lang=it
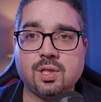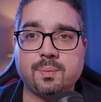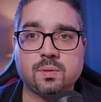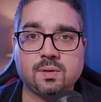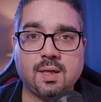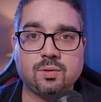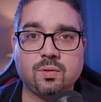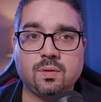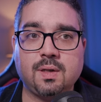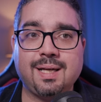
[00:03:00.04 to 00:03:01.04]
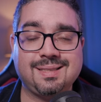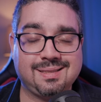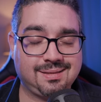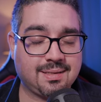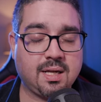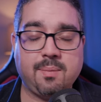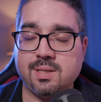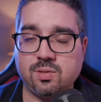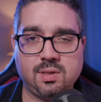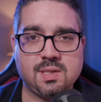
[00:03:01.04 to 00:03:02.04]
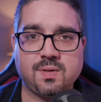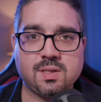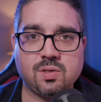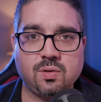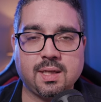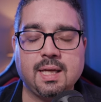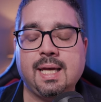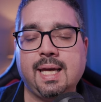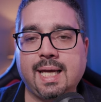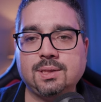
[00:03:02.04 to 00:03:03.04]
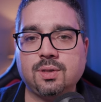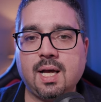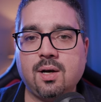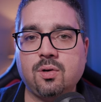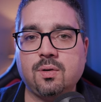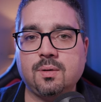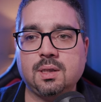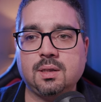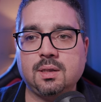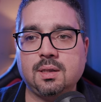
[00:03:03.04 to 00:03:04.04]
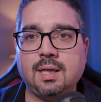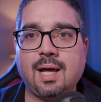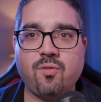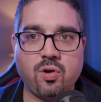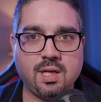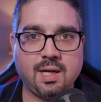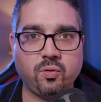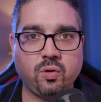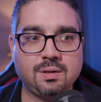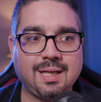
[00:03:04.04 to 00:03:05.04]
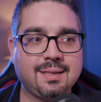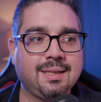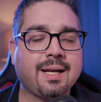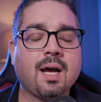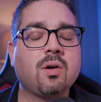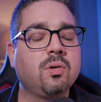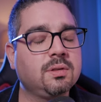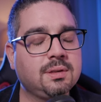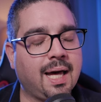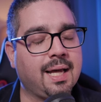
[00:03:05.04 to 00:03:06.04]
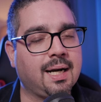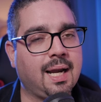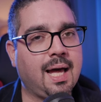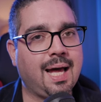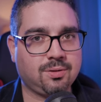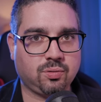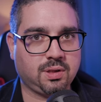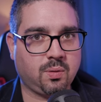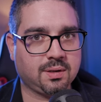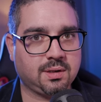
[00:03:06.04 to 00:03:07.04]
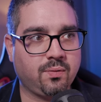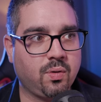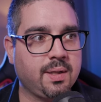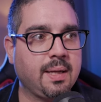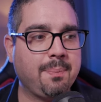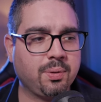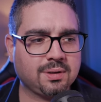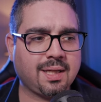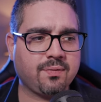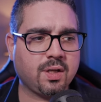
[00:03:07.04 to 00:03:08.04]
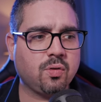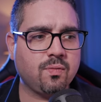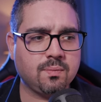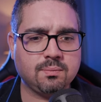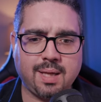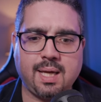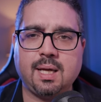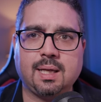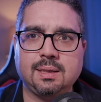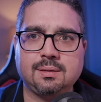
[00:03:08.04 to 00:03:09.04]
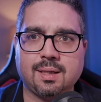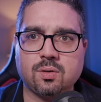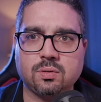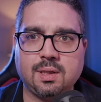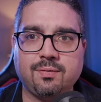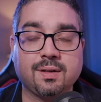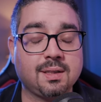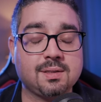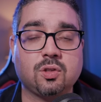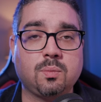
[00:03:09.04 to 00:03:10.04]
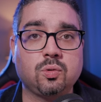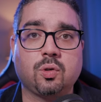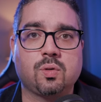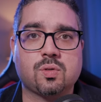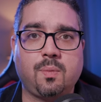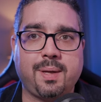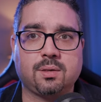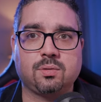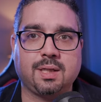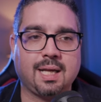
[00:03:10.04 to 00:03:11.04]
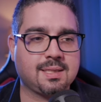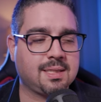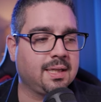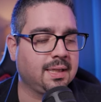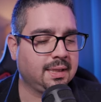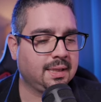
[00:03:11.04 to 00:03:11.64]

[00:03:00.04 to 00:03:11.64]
che ci ha portato estreme soddisfazioni ed ora ho eh, la voglia e la volontà di raccontarla a tutti quanti voi e portarvi con me all'interno del fantastico mondo che ho scoperto grazie